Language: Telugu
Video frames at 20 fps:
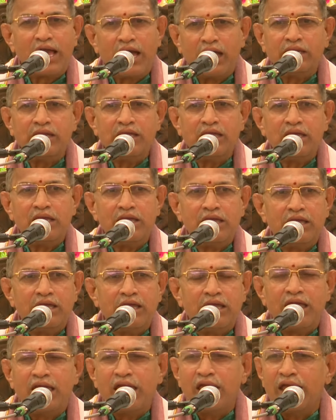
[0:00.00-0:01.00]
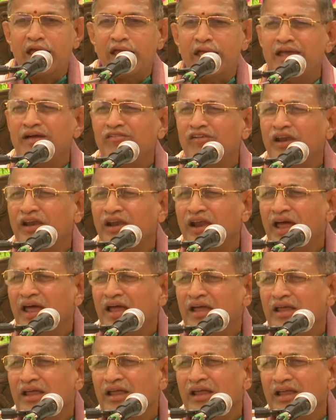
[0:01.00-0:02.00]
కానీ ఎవర్రా
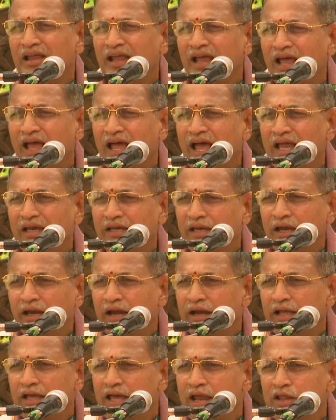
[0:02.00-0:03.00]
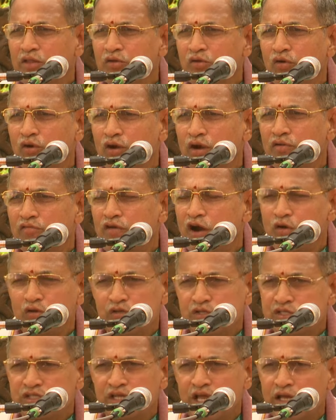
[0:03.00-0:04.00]
అని నేను అడిగాను అనుకోండి వాడు
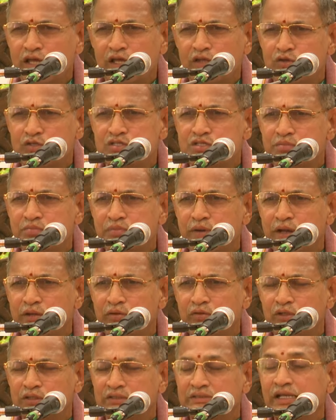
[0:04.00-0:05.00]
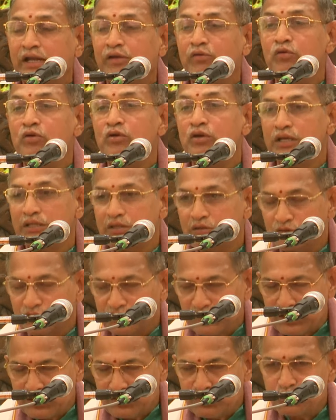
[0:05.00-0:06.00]
వచ్చి నాకు ఏదో చెప్పాడు అనుకోండి సరే ఉండు ఐదు
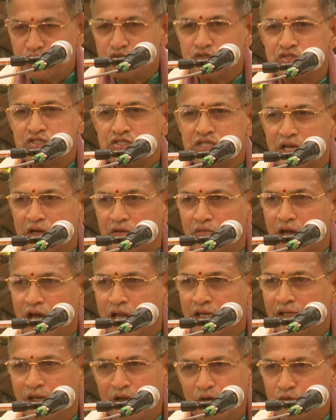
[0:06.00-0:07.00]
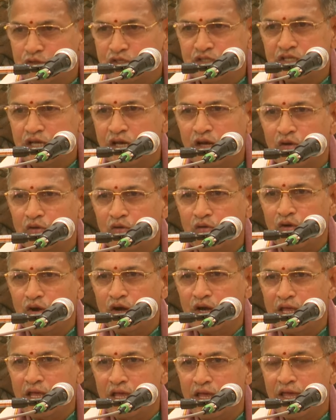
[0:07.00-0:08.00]
నిమిషాలు చూసి వస్తాను అని నేను వచ్చాను
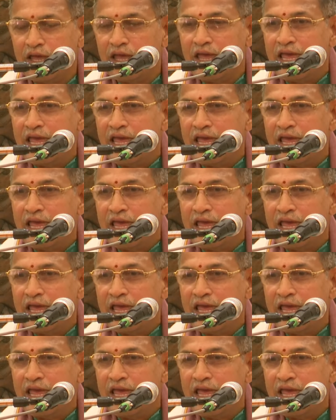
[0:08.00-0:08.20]
అనుకోండి